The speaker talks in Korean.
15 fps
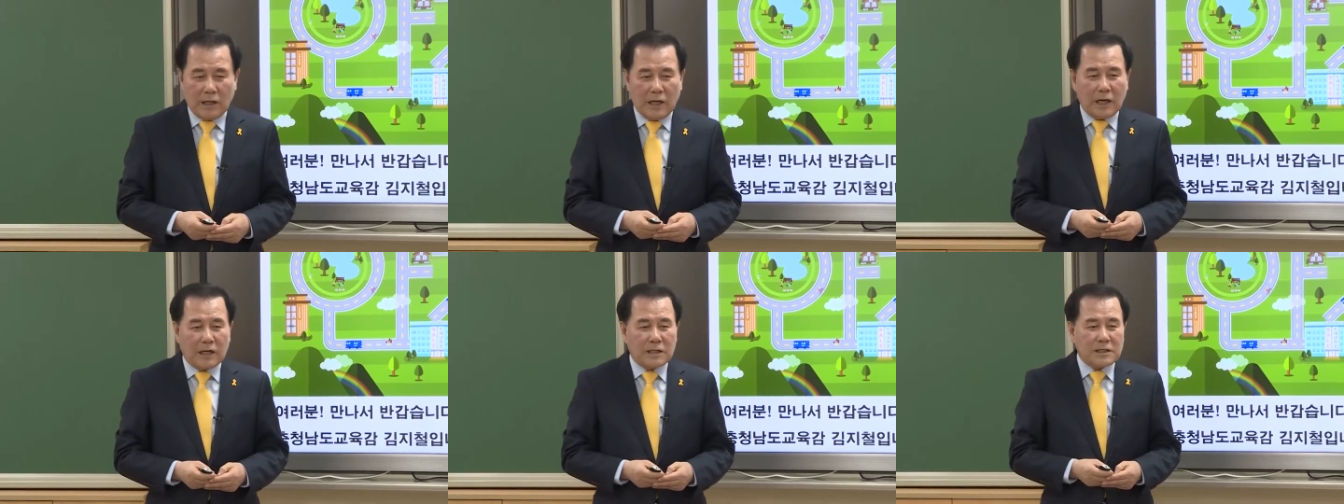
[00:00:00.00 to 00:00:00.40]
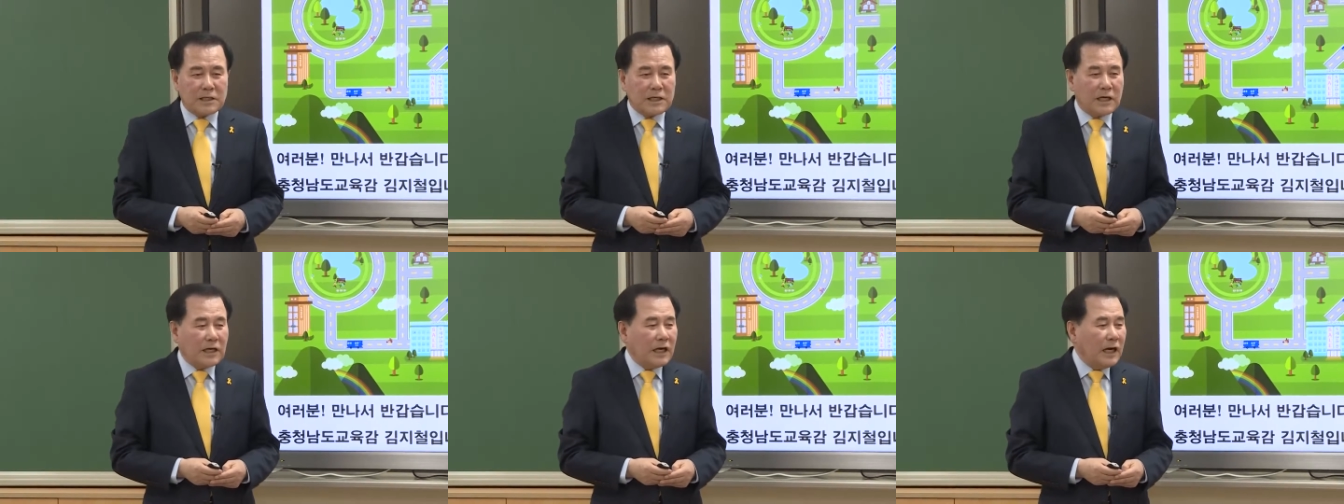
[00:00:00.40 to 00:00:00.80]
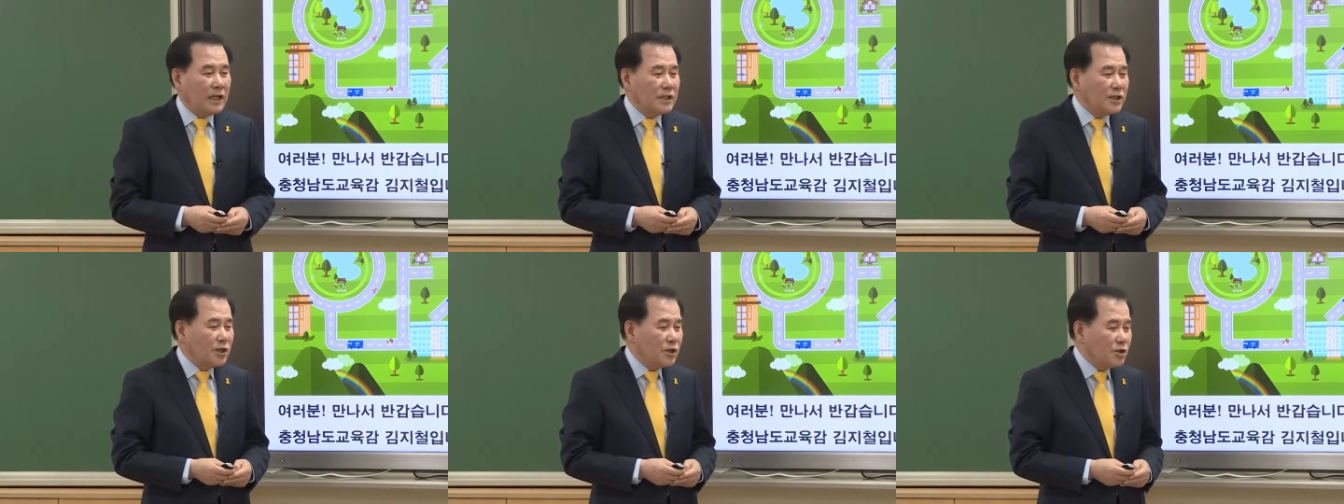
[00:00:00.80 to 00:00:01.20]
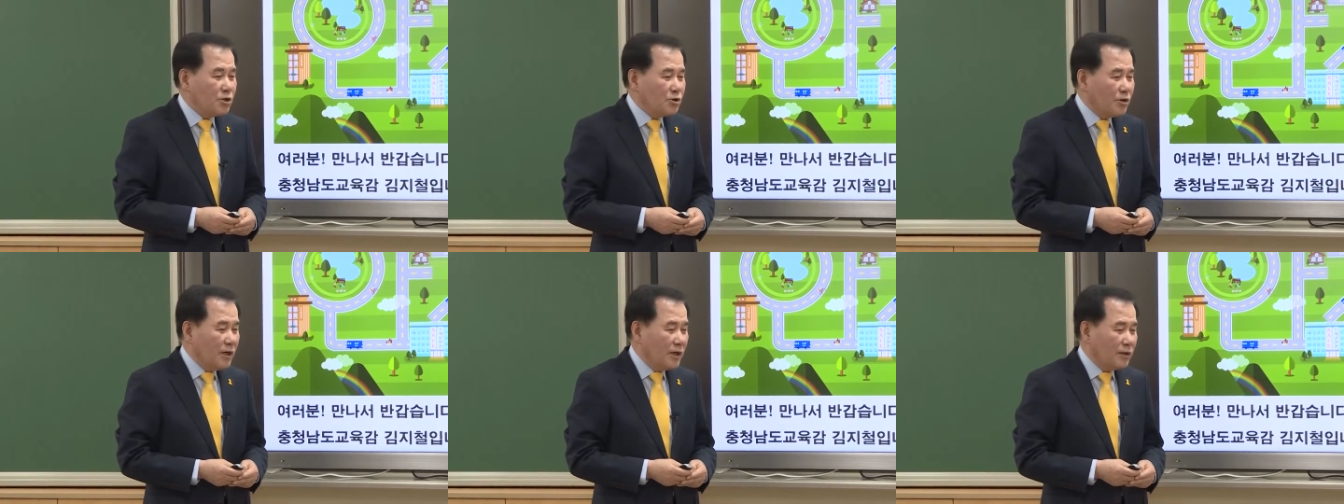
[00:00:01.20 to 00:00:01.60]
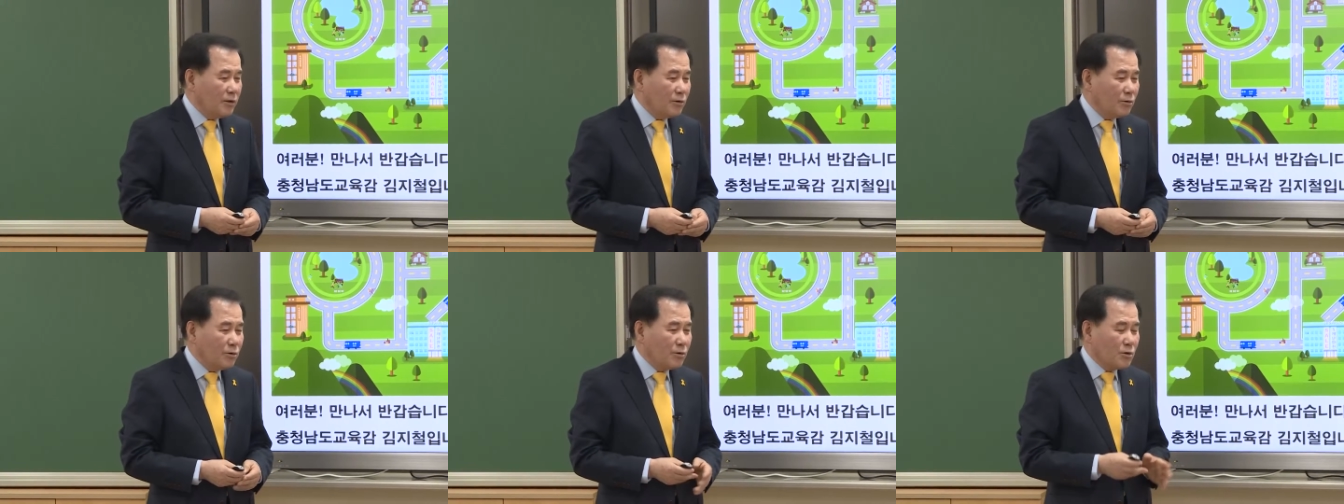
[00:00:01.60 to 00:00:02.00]
학생
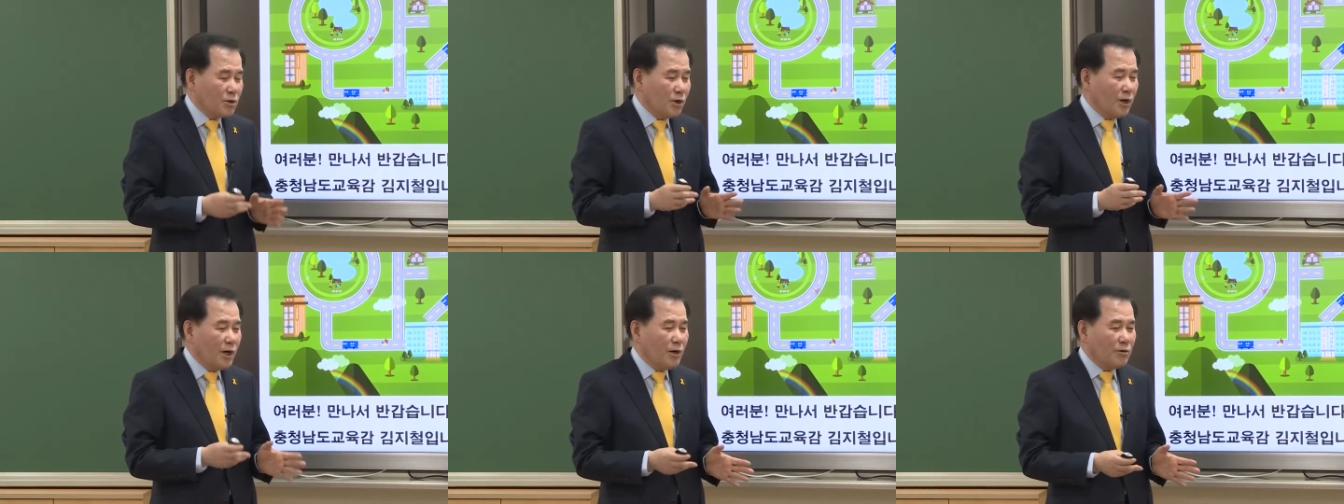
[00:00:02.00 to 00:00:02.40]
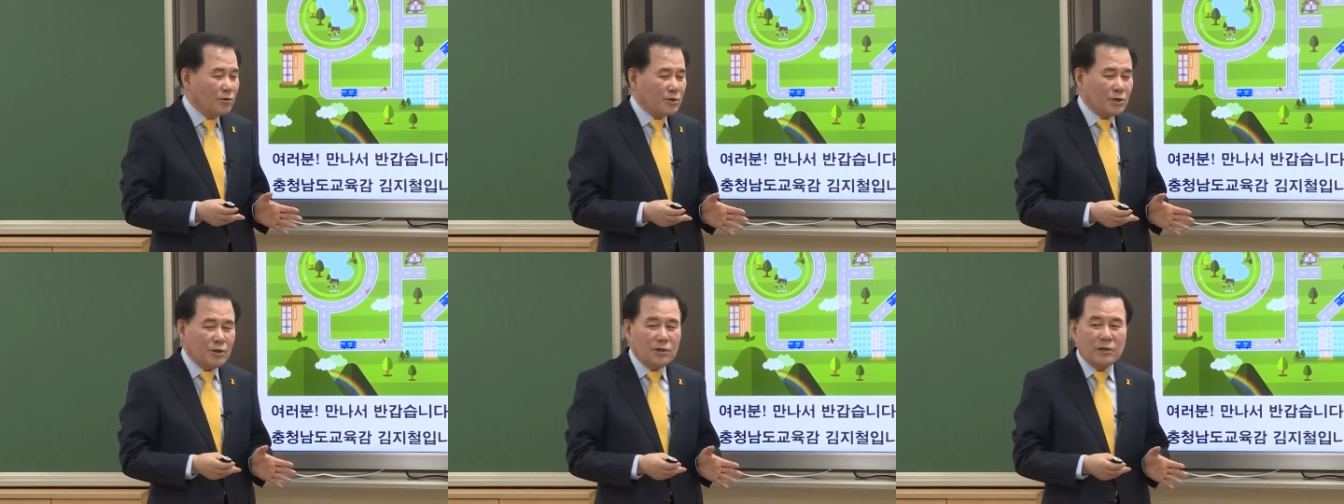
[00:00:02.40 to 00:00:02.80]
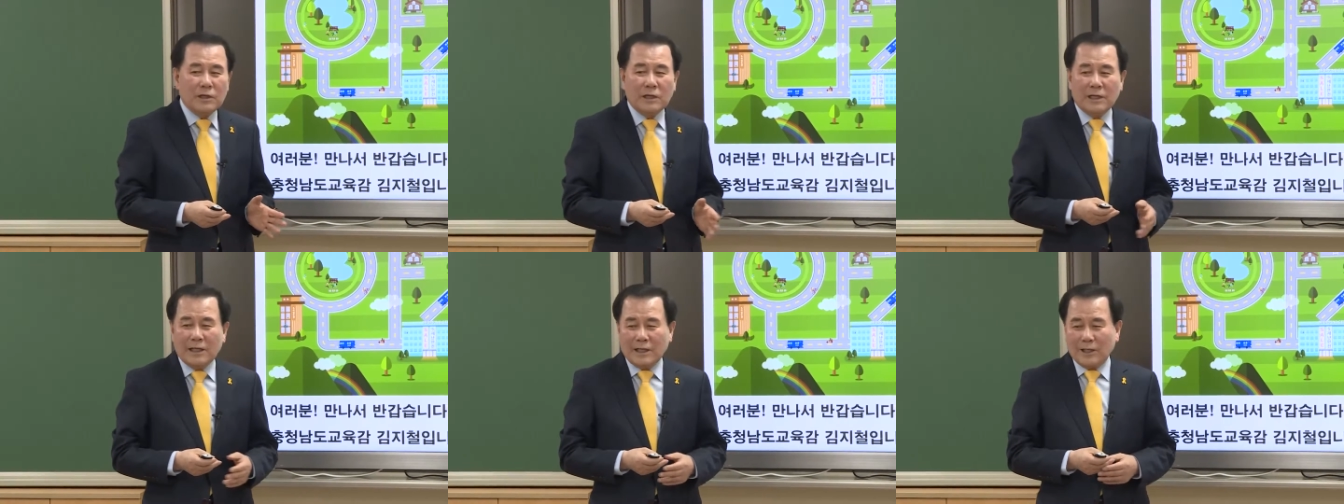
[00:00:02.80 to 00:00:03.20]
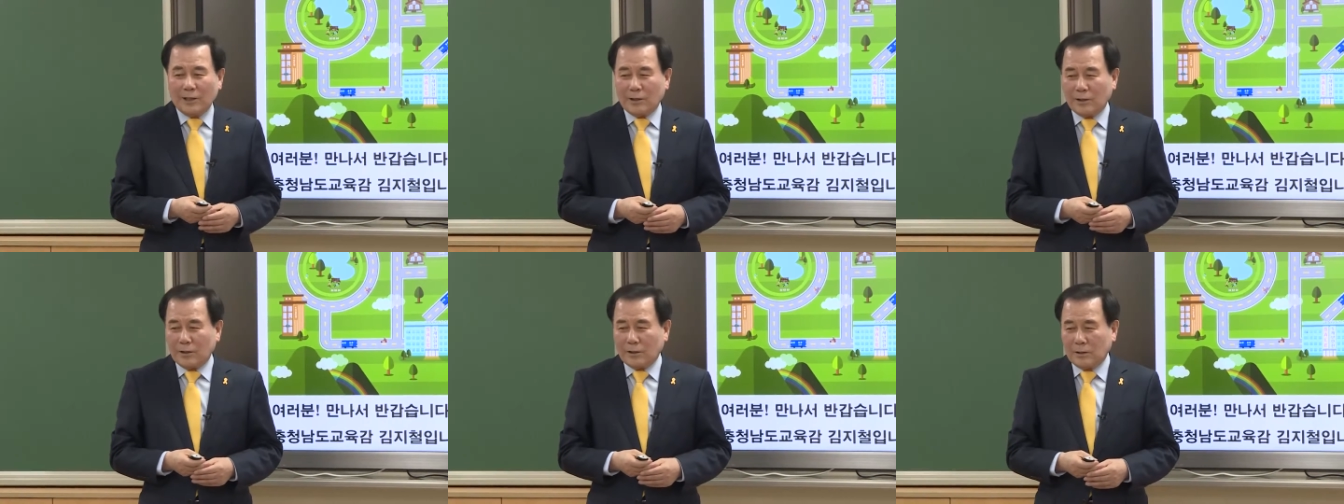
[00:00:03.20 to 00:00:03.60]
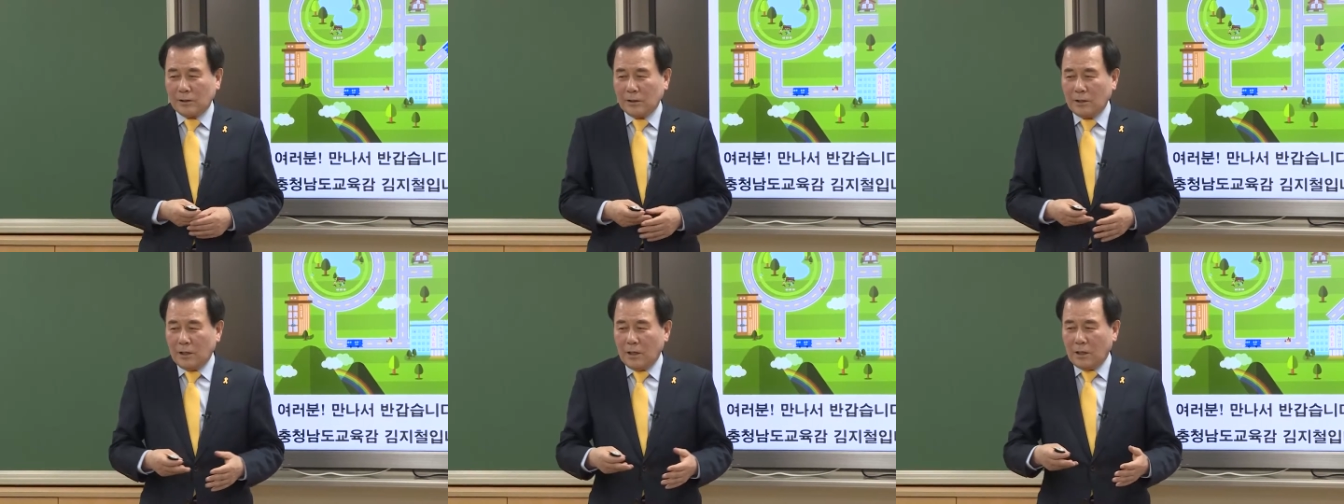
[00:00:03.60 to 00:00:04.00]
안전주간으로 정하고서 이거를
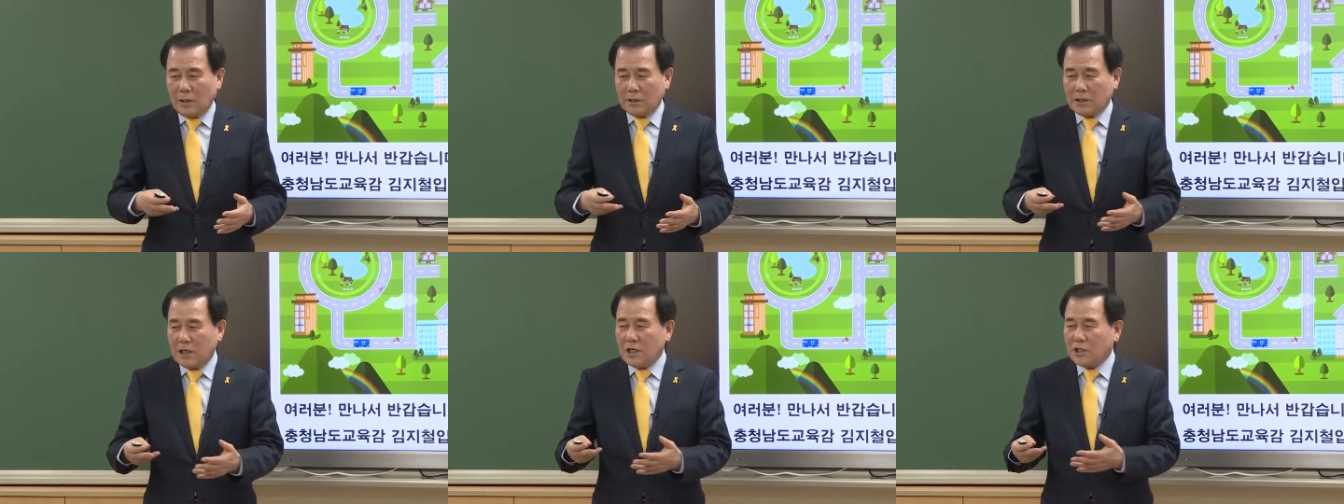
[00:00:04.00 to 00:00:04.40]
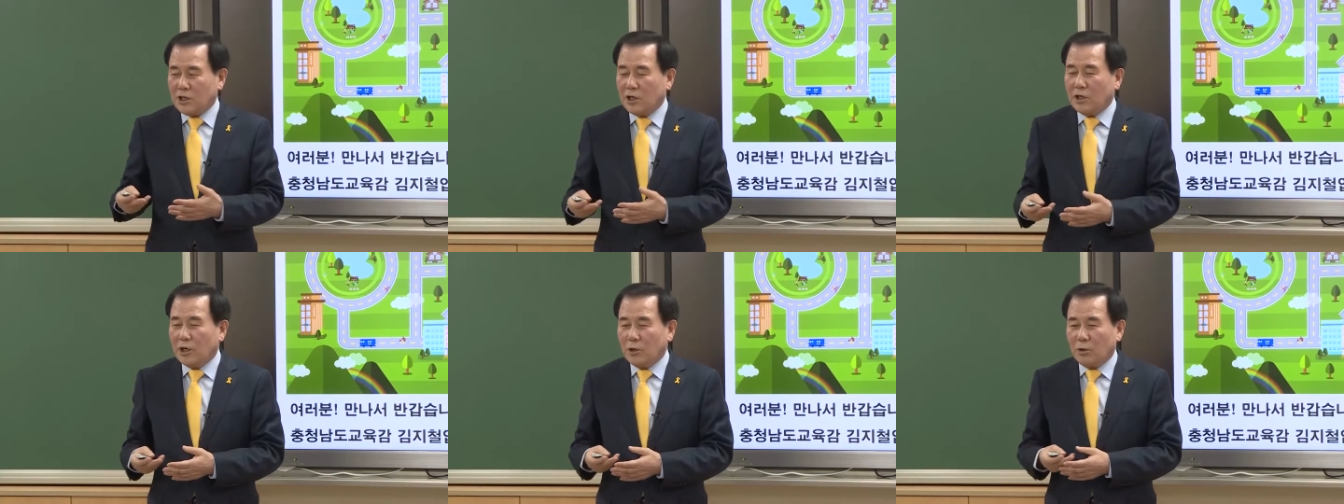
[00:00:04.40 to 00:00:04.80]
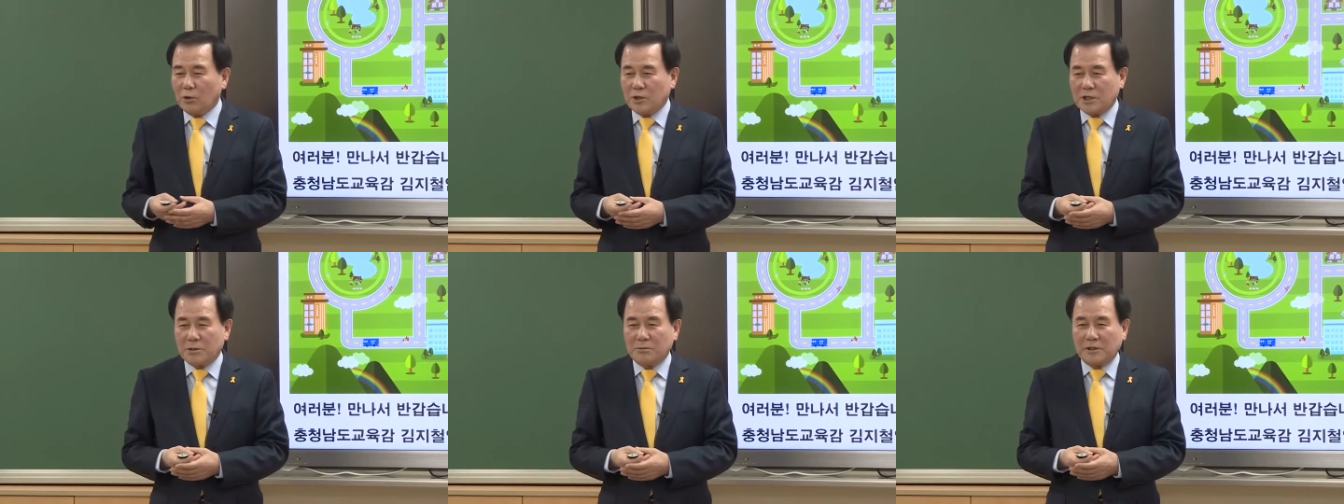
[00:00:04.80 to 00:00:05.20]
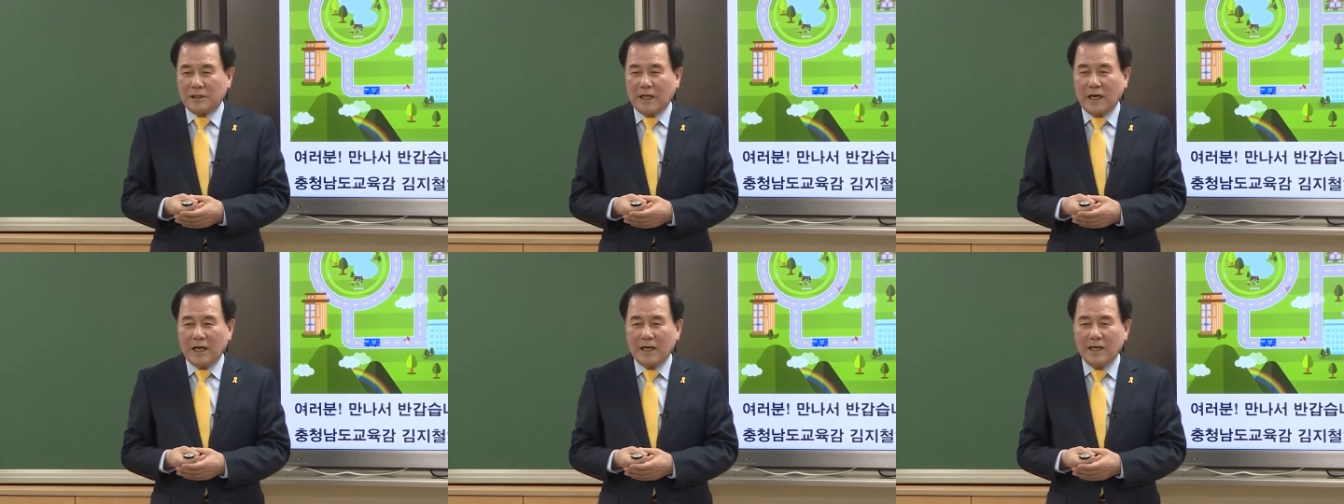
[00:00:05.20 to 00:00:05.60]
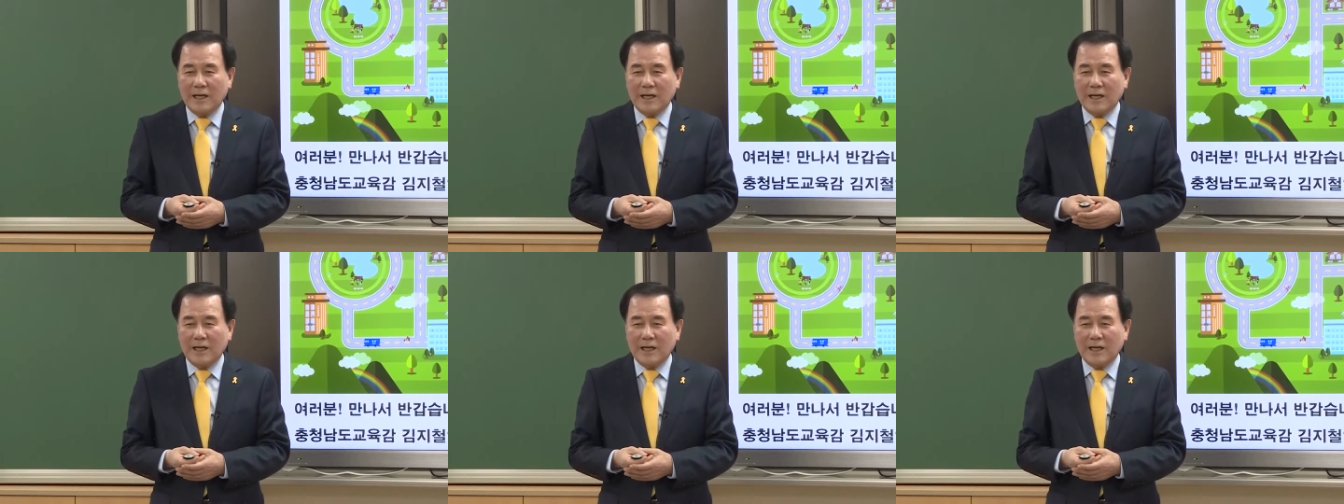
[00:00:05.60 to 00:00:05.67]
아, 실천해 오고 있습니다.